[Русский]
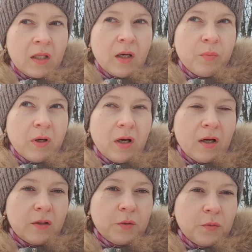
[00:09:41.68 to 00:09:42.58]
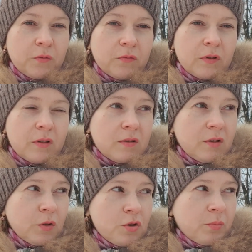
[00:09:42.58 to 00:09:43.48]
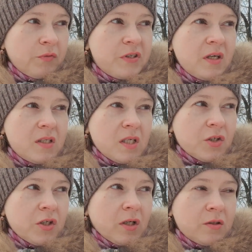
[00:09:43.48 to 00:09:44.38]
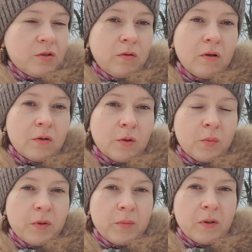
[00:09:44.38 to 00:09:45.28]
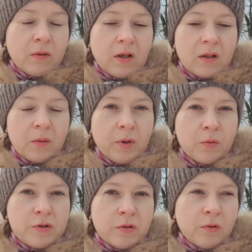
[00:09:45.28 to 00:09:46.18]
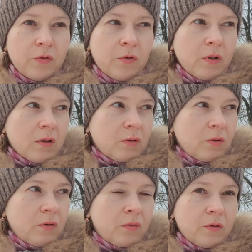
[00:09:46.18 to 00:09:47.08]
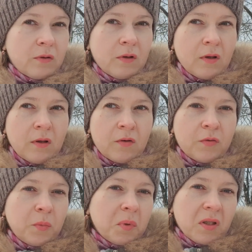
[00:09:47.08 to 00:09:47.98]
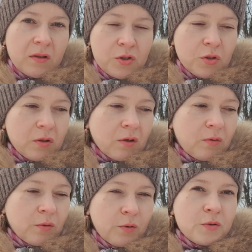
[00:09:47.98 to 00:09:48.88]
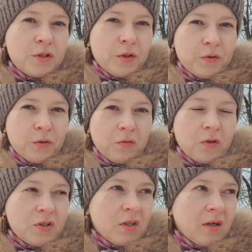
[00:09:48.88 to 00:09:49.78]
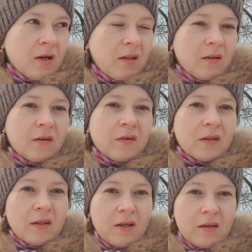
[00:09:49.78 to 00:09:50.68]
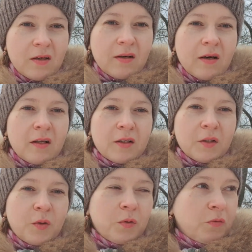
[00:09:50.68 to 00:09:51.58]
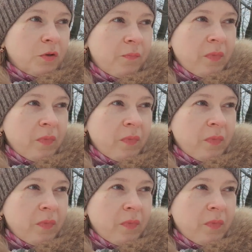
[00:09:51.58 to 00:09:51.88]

Там играют, ну, вот не то чтобы все те же актеры, но, например, вот как это, Маруся то ли Фокина Атолифокина, Толифо... Фомкина, что-то такое. Он такую стерочку вечно играет. Она и в контейнере играла такую вот